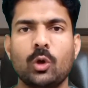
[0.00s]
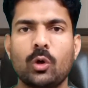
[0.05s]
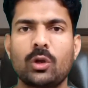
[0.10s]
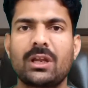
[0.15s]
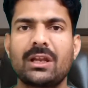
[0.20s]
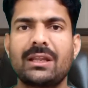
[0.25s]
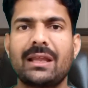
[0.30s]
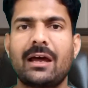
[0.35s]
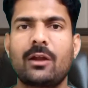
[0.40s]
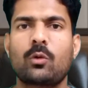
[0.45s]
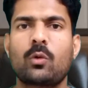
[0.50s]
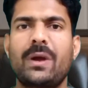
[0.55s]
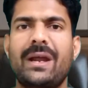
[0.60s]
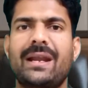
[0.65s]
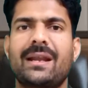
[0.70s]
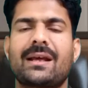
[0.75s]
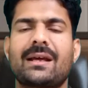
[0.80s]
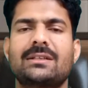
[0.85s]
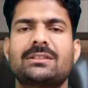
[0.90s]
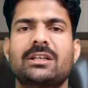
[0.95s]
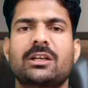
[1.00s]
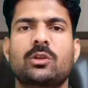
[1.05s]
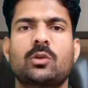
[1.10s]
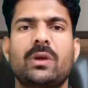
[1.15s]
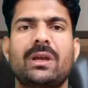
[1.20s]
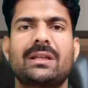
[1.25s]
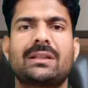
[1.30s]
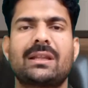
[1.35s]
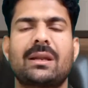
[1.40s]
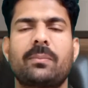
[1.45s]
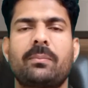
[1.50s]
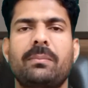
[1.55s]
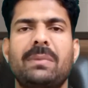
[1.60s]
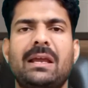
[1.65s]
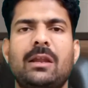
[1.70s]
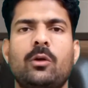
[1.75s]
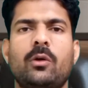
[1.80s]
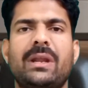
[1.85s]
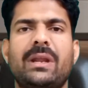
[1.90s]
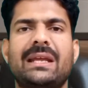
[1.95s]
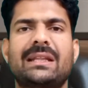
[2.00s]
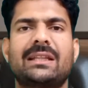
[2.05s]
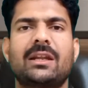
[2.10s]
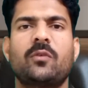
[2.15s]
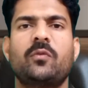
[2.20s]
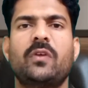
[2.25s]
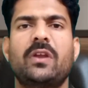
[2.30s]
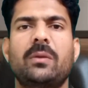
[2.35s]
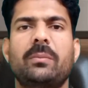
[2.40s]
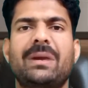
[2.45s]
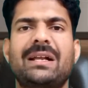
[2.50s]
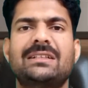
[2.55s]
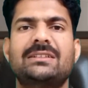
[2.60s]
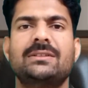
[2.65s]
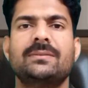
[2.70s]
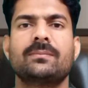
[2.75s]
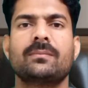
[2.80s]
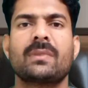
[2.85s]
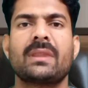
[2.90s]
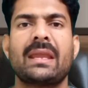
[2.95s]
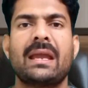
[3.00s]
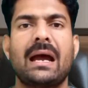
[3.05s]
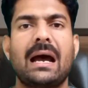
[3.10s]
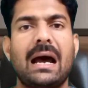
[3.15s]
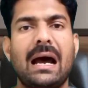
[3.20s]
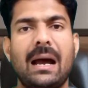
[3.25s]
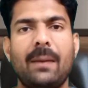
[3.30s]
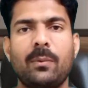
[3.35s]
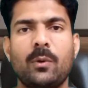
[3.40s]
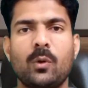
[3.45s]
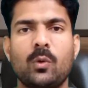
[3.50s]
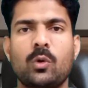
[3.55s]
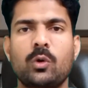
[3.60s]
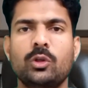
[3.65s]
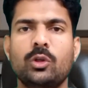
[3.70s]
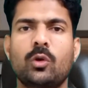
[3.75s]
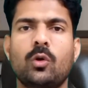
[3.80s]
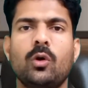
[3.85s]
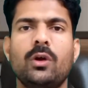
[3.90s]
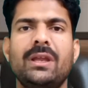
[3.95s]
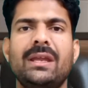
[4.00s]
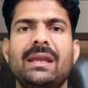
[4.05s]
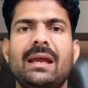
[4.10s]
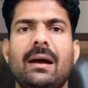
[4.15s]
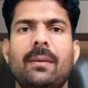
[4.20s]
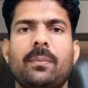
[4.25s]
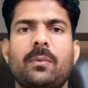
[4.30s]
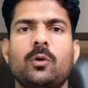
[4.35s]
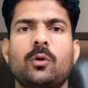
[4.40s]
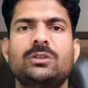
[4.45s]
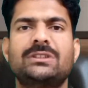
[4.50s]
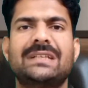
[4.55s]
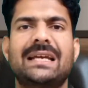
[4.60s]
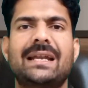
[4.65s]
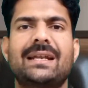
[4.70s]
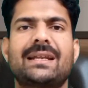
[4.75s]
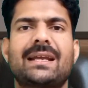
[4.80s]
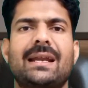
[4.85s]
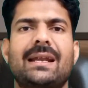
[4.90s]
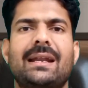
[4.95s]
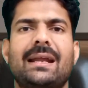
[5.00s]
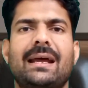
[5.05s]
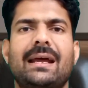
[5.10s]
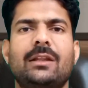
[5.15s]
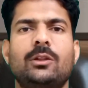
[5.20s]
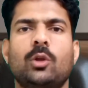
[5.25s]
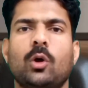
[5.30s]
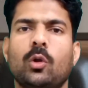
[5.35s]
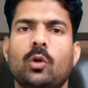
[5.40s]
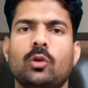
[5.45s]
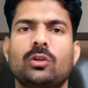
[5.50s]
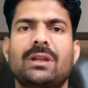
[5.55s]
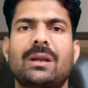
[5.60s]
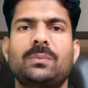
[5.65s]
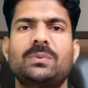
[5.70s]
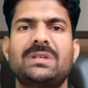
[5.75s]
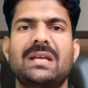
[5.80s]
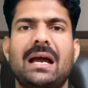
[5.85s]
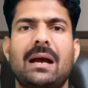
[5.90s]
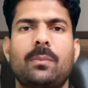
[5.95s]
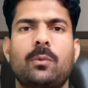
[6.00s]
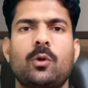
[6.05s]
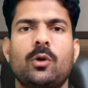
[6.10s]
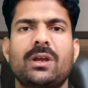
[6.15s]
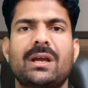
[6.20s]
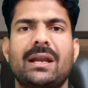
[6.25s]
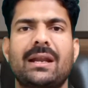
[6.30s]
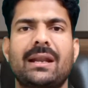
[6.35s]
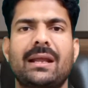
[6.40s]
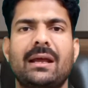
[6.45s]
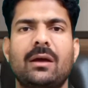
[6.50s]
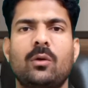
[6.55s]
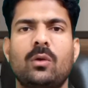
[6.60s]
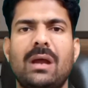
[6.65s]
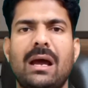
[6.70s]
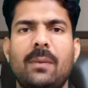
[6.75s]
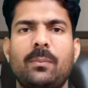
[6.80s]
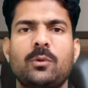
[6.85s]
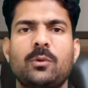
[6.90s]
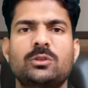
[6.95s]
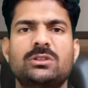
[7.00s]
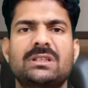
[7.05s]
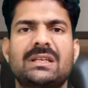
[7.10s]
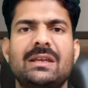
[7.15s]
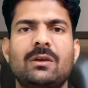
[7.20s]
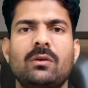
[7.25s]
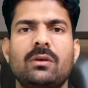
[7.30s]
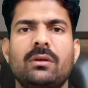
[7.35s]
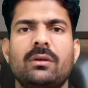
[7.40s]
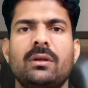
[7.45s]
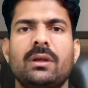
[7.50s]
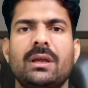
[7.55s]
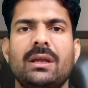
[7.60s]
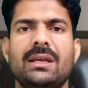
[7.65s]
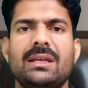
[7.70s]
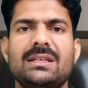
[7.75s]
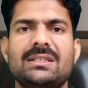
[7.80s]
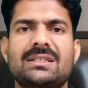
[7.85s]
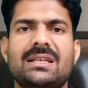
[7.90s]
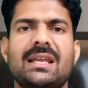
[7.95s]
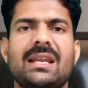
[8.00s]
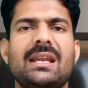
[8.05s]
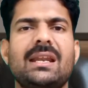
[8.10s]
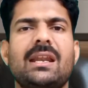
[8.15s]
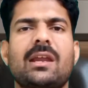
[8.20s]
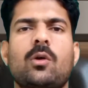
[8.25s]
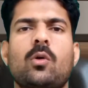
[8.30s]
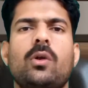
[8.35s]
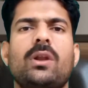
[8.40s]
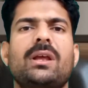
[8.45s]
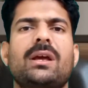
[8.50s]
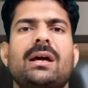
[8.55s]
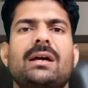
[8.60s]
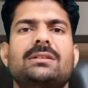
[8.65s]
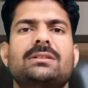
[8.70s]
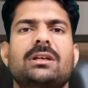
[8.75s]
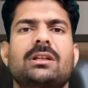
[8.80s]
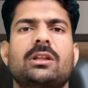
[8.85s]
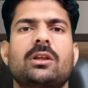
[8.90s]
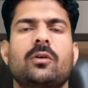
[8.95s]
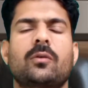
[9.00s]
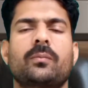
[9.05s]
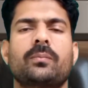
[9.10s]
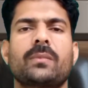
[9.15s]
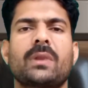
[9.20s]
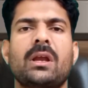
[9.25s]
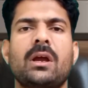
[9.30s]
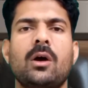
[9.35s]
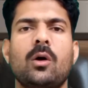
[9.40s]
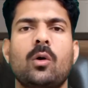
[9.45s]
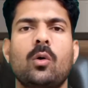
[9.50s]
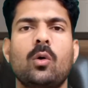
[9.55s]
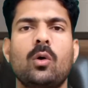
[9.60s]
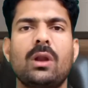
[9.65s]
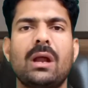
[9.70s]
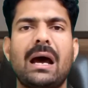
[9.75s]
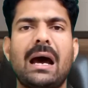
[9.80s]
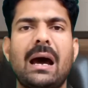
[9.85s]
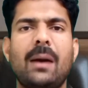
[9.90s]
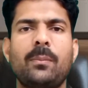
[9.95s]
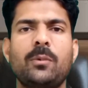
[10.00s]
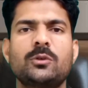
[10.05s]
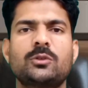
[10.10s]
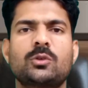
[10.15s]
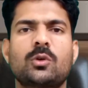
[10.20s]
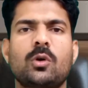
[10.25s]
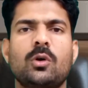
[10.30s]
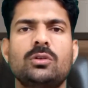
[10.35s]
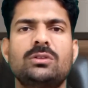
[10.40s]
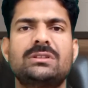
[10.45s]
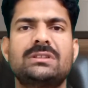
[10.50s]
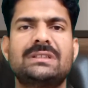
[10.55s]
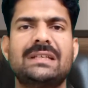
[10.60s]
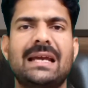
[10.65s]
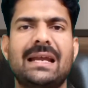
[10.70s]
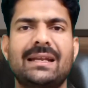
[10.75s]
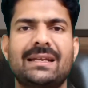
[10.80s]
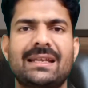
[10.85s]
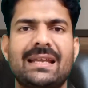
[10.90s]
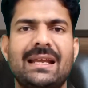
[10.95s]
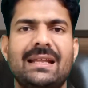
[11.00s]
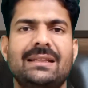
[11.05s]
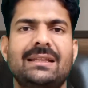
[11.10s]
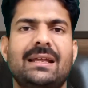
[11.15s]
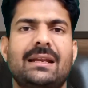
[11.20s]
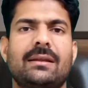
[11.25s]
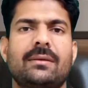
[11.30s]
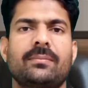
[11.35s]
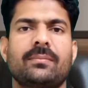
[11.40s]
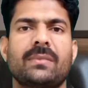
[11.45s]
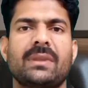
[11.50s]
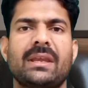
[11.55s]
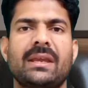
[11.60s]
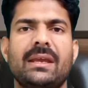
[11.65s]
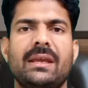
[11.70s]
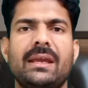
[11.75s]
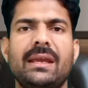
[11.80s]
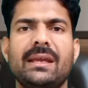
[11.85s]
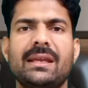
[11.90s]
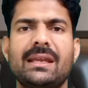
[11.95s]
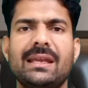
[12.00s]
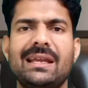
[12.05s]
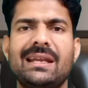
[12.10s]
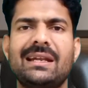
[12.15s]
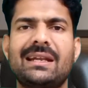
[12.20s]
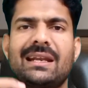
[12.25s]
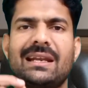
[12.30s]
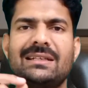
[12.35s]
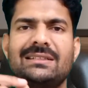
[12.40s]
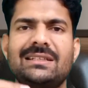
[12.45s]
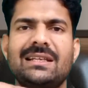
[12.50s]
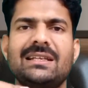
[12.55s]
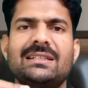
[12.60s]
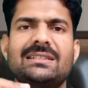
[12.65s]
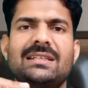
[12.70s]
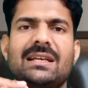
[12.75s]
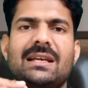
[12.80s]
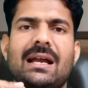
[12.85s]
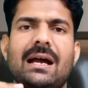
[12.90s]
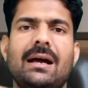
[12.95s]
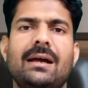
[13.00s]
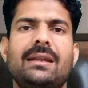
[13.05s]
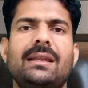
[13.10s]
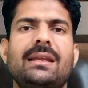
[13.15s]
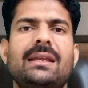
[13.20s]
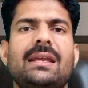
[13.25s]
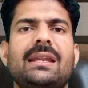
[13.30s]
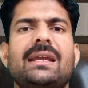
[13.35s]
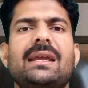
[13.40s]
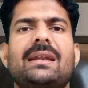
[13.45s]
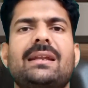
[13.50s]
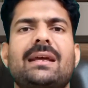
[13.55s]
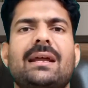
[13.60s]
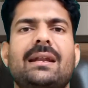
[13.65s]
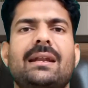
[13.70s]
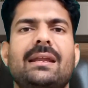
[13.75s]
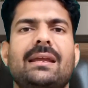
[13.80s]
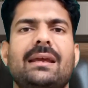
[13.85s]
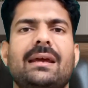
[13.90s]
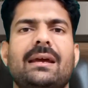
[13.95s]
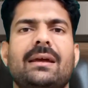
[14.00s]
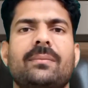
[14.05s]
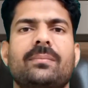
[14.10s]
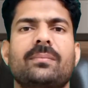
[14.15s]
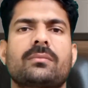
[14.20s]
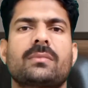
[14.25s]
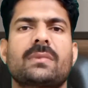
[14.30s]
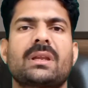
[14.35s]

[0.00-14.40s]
दो किरदार को ऐड कर सकते हो एक तरफ मेल और एक तरफ फीमेल आपको खुद को ही आपको चैट करना है दोनों तरफ से आपको ही करना है और आप उसकी स्क्रीन रिकॉर्डिंग कर सकते हो और आप उसको चैट के अंदर एक इंटरेस्टिंग सी कहानी क्रिएट करनी है